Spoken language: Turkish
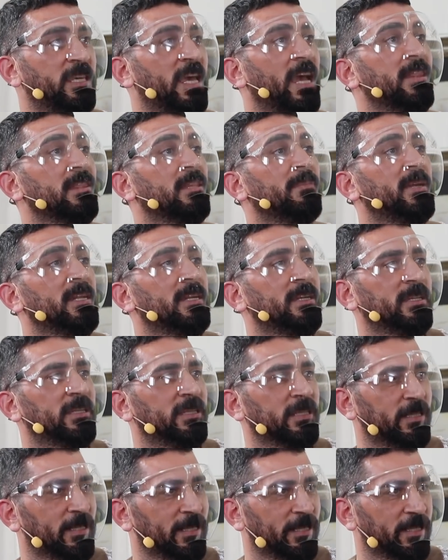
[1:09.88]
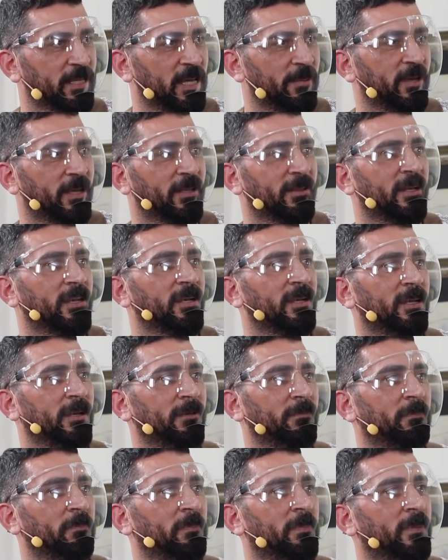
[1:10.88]
Kendi belirledikleri
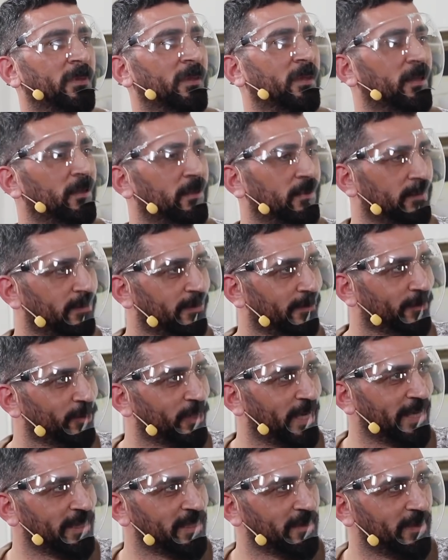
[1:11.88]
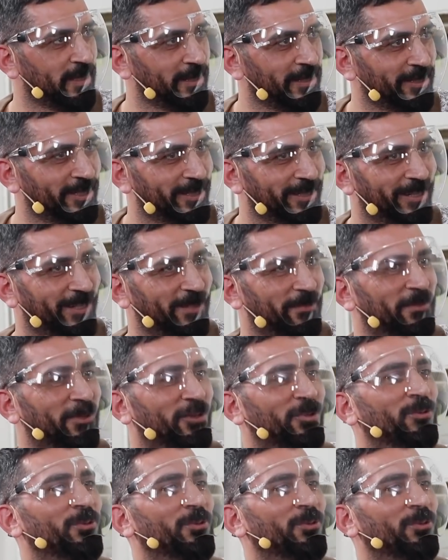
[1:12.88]
yemeklerle kendi belirledikleri bir